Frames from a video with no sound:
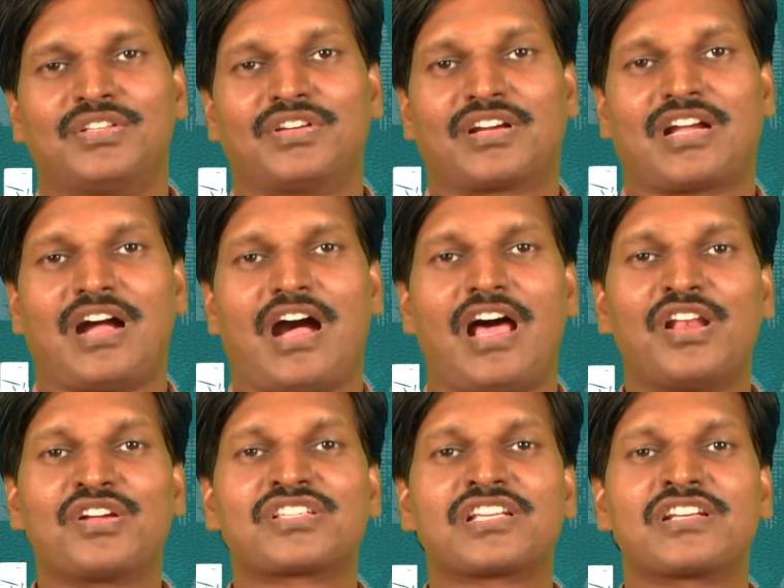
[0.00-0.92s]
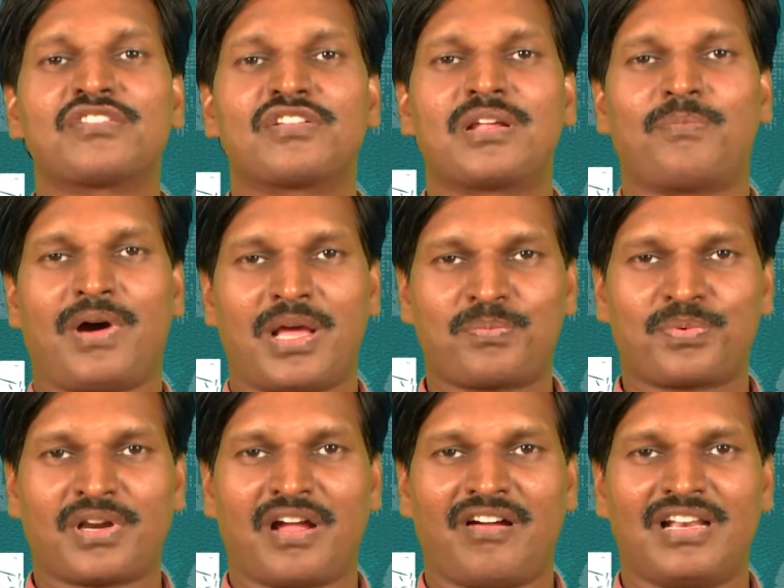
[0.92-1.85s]
యొక్క ఆలోచనలోన
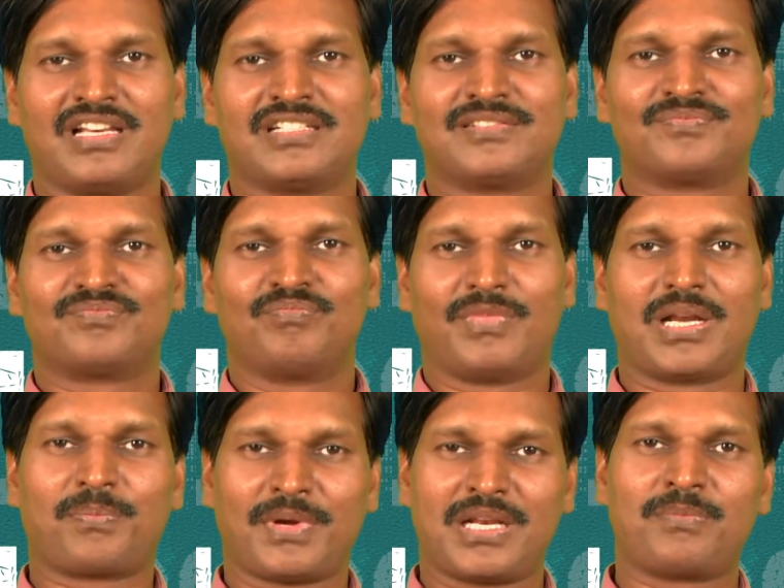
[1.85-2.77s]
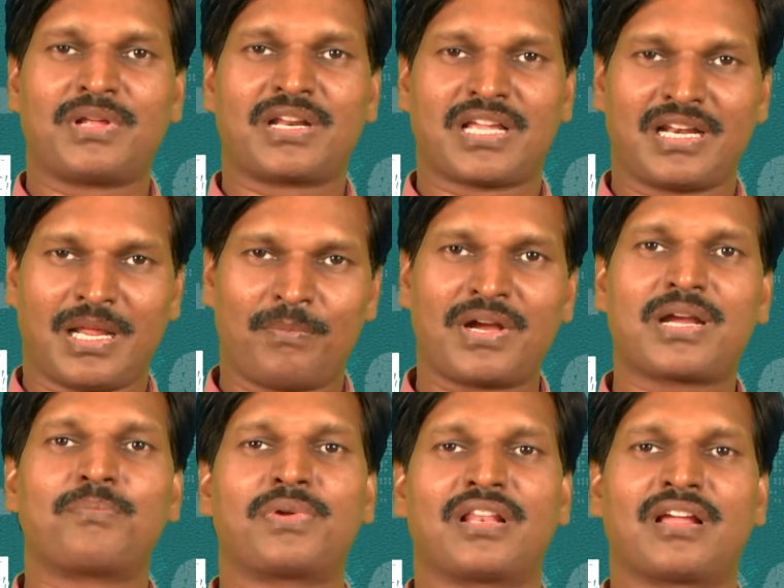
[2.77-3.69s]
మార్పు రావాలి మన పైన మనకి
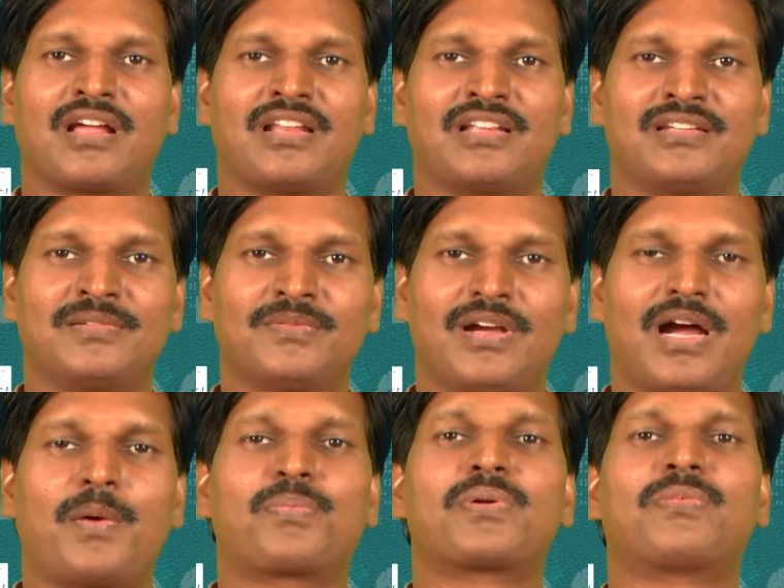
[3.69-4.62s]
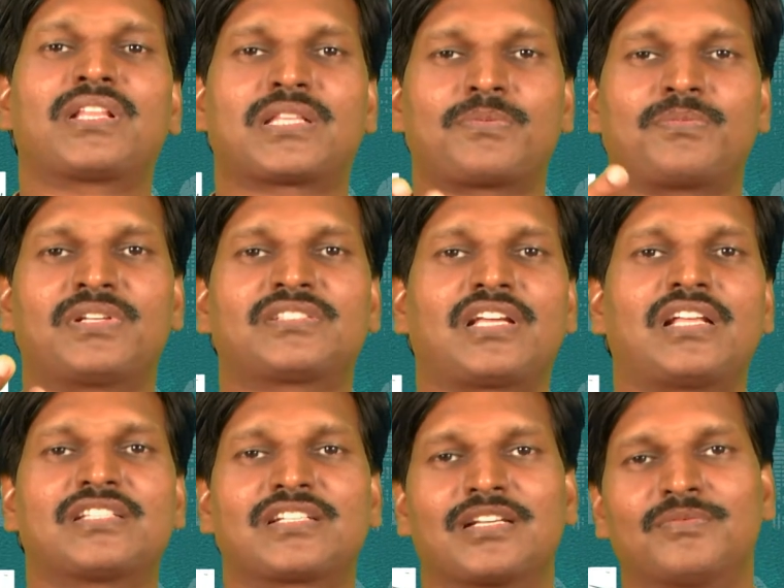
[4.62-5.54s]
నమ్మకం పెరగాలి అప్పుడు మాత్రమే మనం
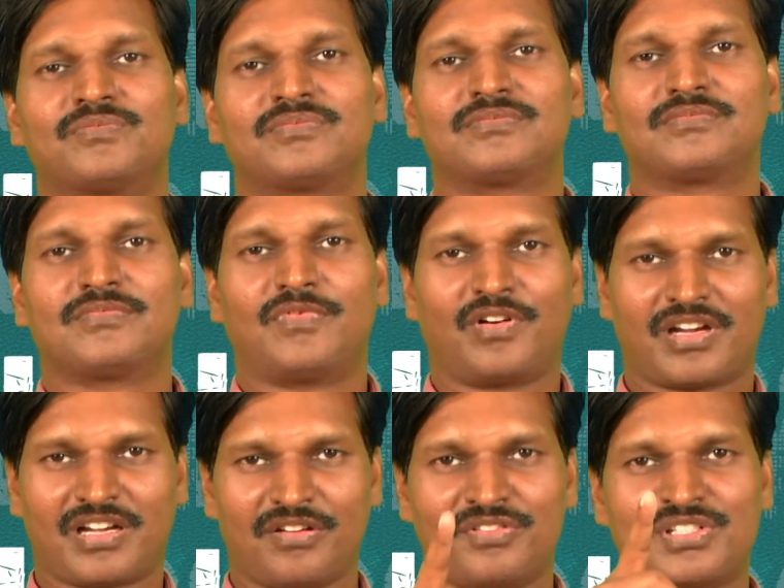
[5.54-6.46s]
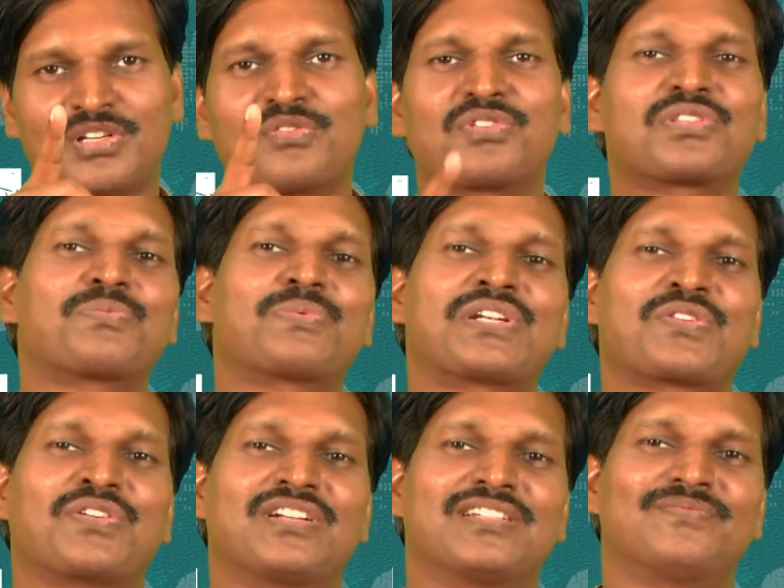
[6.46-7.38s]
సాధించగలం ఒక్క విషయం
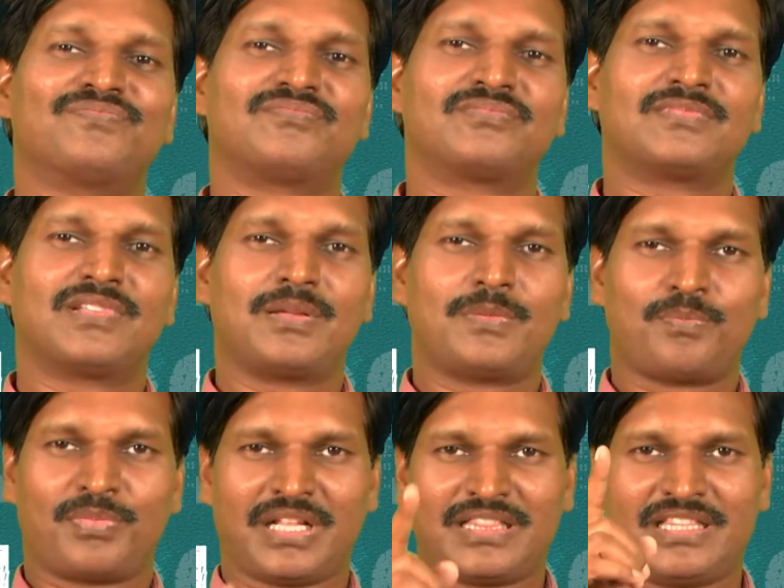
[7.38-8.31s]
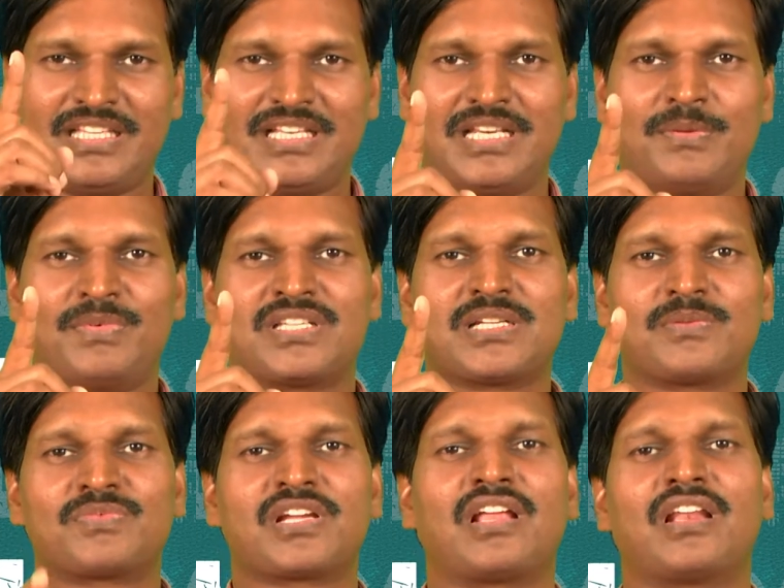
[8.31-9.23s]
గుర్తుపెట్టుకోండి ప్రతి నిమిషం
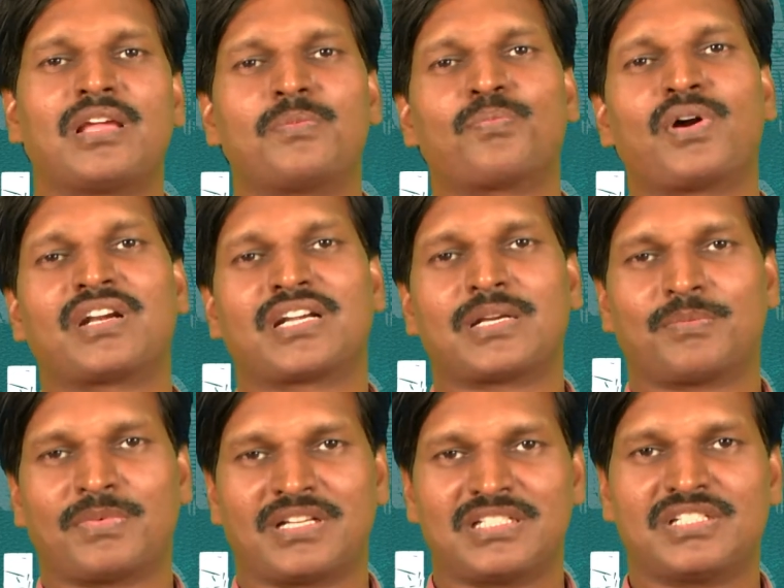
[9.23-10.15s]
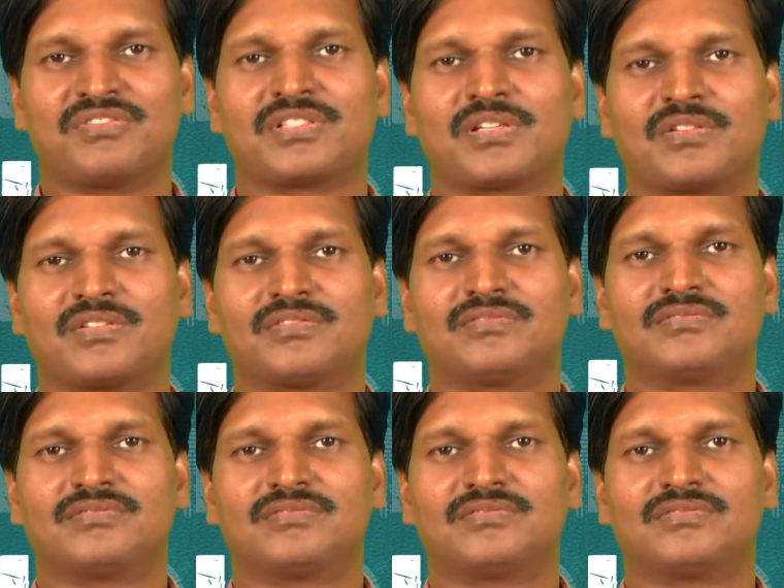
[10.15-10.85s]
చాలా ఇంపార్టెంట్ మన జీవితంలో